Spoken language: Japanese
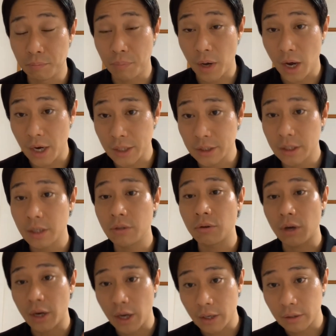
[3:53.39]
バカにしてん
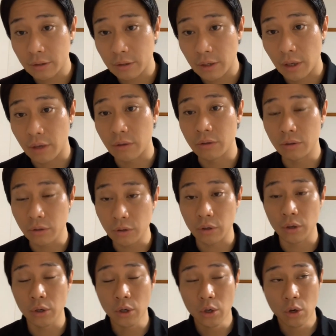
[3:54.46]
のかなってい
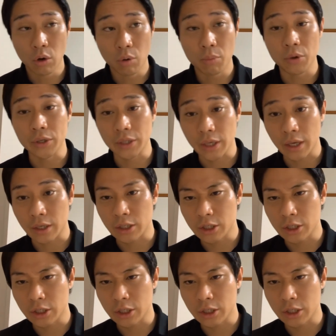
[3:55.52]
う思いで、